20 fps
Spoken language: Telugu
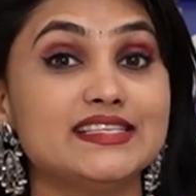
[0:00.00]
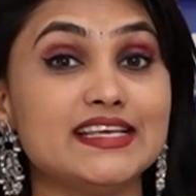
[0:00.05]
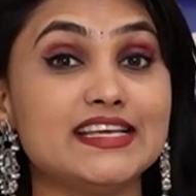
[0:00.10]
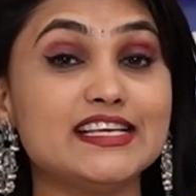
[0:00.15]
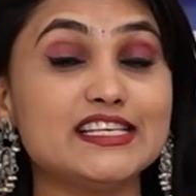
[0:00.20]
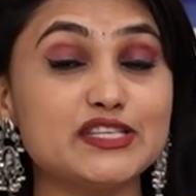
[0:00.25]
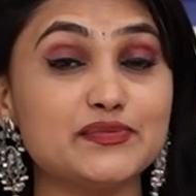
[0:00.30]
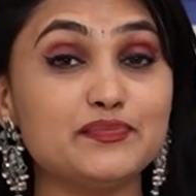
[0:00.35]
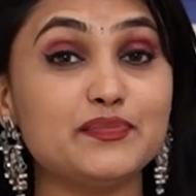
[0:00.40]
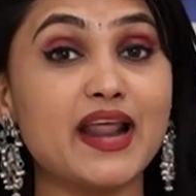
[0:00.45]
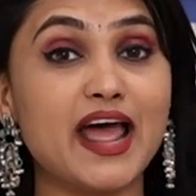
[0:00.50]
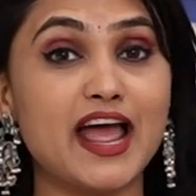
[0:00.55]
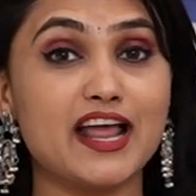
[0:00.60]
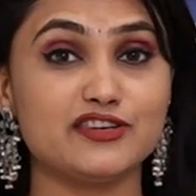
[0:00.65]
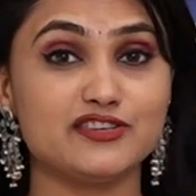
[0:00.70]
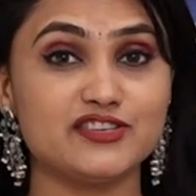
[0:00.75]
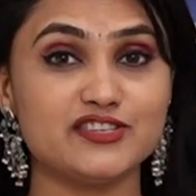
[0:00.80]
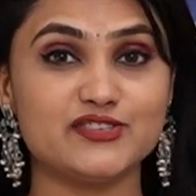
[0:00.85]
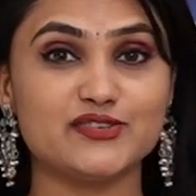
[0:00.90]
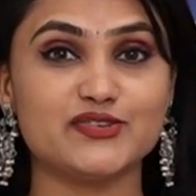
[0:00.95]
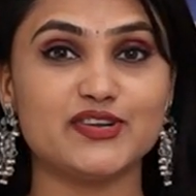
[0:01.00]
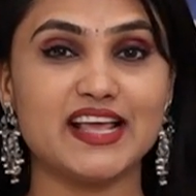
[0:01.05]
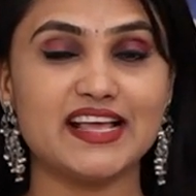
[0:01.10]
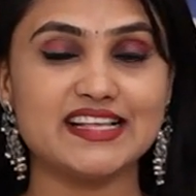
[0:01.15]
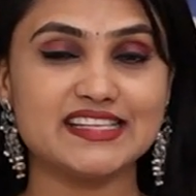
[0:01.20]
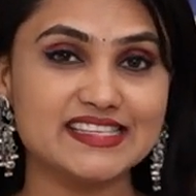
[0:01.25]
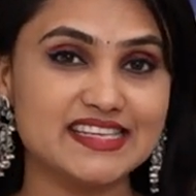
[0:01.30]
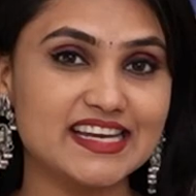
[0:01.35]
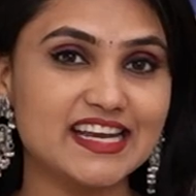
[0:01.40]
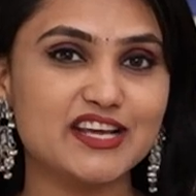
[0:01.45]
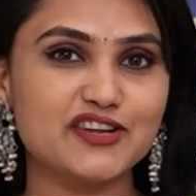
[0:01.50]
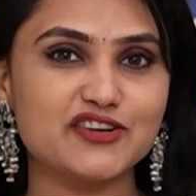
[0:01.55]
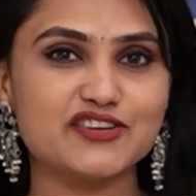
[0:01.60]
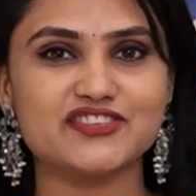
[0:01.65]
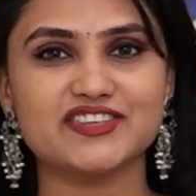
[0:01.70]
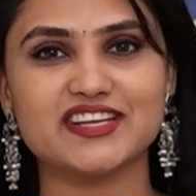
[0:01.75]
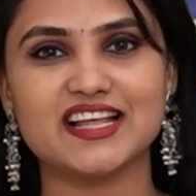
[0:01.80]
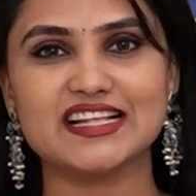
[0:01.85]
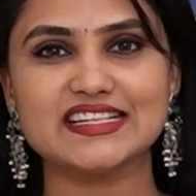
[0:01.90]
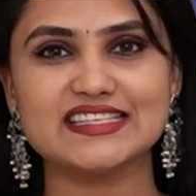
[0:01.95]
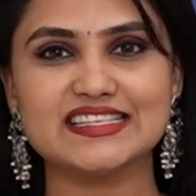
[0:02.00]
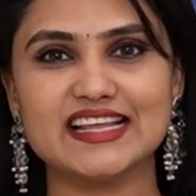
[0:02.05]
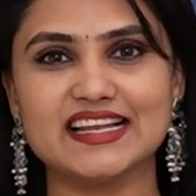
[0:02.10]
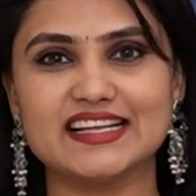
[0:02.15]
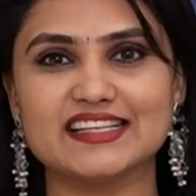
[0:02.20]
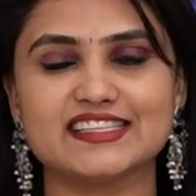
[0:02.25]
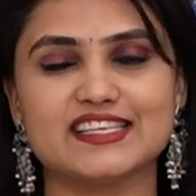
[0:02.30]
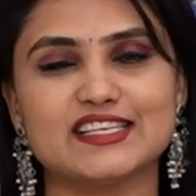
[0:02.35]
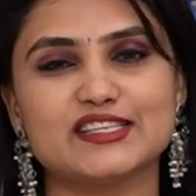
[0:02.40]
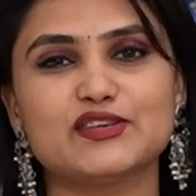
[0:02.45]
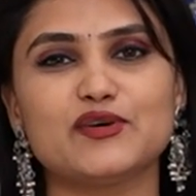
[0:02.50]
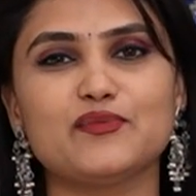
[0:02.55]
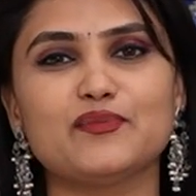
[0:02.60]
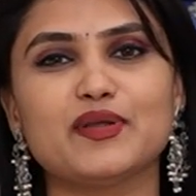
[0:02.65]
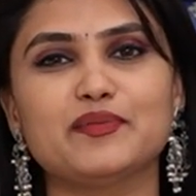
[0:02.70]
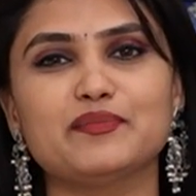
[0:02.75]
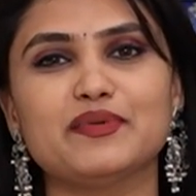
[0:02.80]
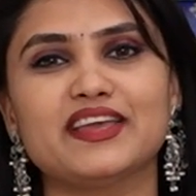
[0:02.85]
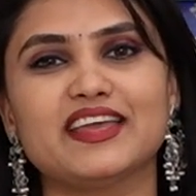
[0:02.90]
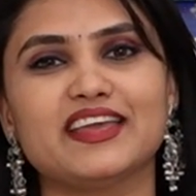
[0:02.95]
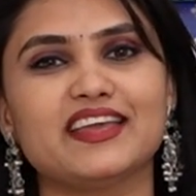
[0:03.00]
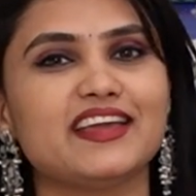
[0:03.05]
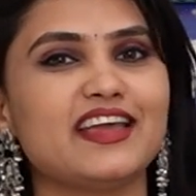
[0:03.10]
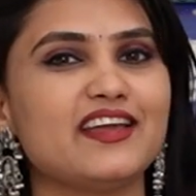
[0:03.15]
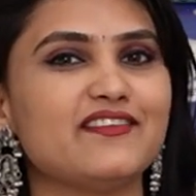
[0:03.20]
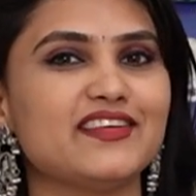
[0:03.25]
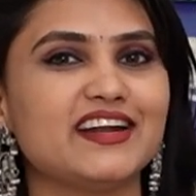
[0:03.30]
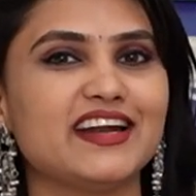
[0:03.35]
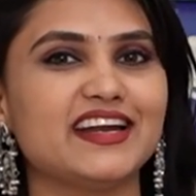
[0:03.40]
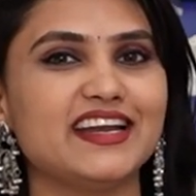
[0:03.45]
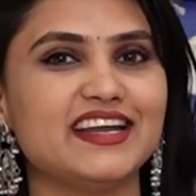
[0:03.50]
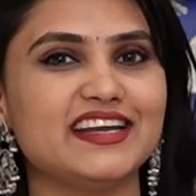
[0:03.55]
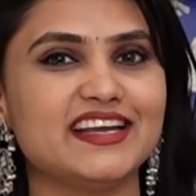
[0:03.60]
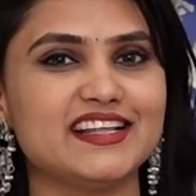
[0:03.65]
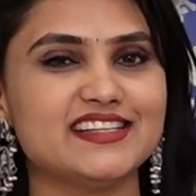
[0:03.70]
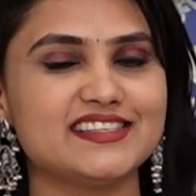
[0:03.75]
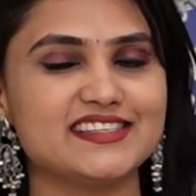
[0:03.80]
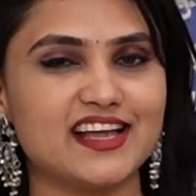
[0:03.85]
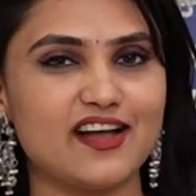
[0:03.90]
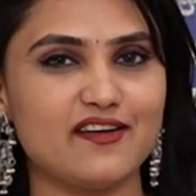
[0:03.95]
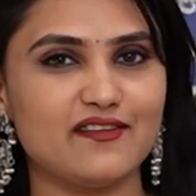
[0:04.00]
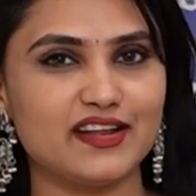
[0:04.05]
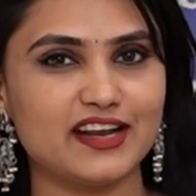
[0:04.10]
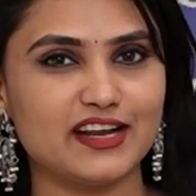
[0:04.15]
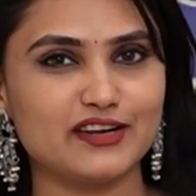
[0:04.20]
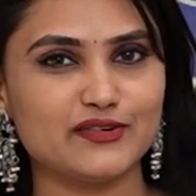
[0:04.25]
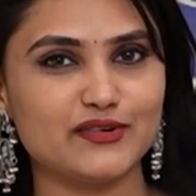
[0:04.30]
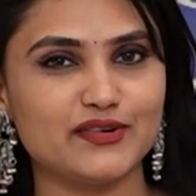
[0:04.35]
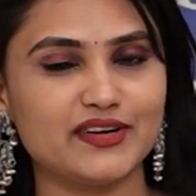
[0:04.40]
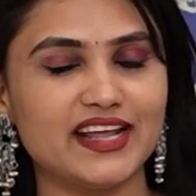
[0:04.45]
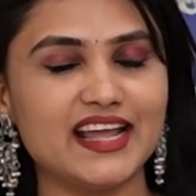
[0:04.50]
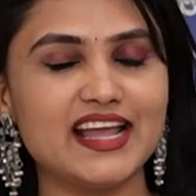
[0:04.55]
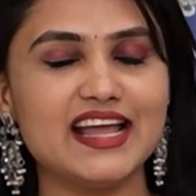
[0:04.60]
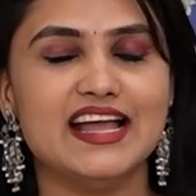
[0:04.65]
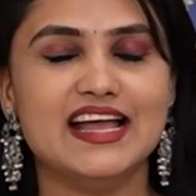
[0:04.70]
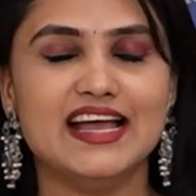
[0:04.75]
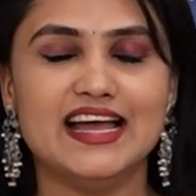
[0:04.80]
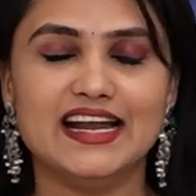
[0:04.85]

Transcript: సిక్స్ బ్రాంచెస్ ఉన్నాయి శ్రీకృష్ణ సెల్స్ సో మరి మీకు ఇంకా ఏమైనా డీటెయిల్స్ కావాలనుకుంటే